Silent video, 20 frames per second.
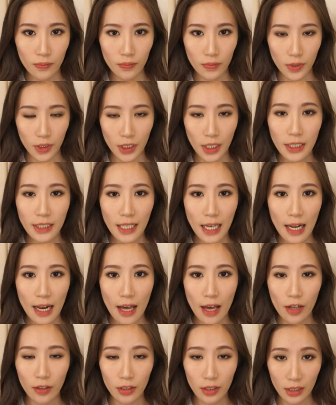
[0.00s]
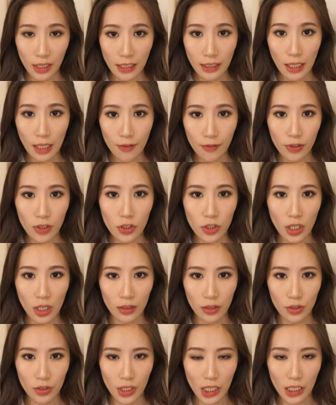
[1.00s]
接下来要跟大家分享
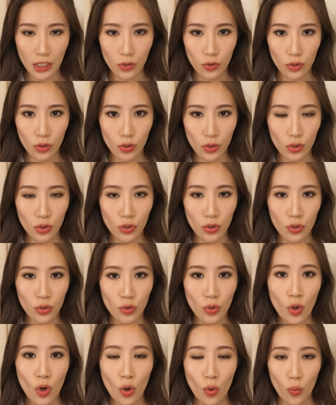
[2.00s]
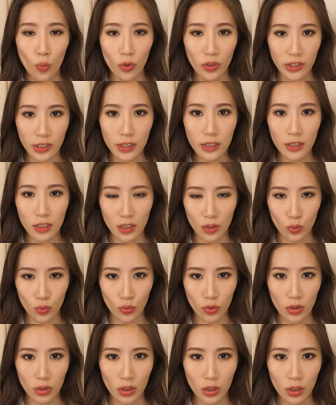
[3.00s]
的这一支，是我自己
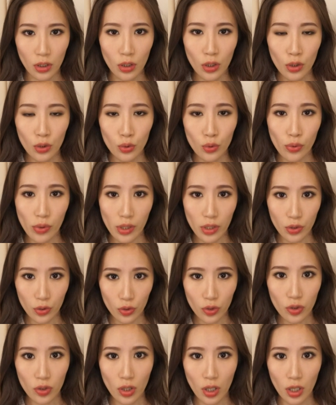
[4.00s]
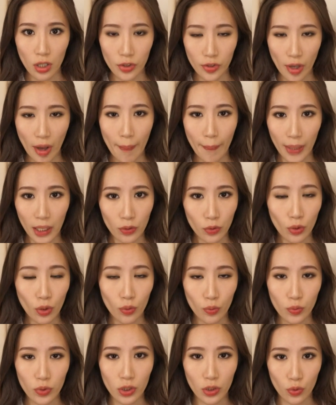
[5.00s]
觉得最适合上班
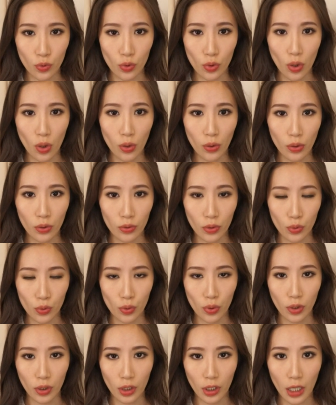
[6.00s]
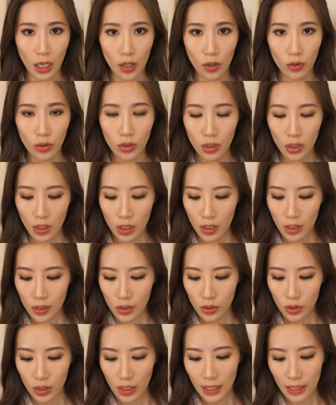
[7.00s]
通勤时候用的唇膏。
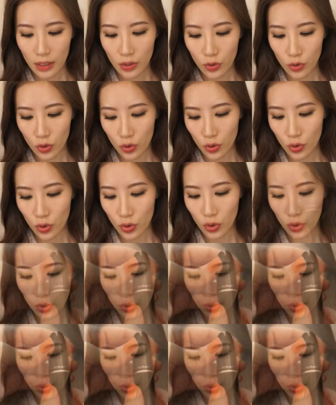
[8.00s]
这一支是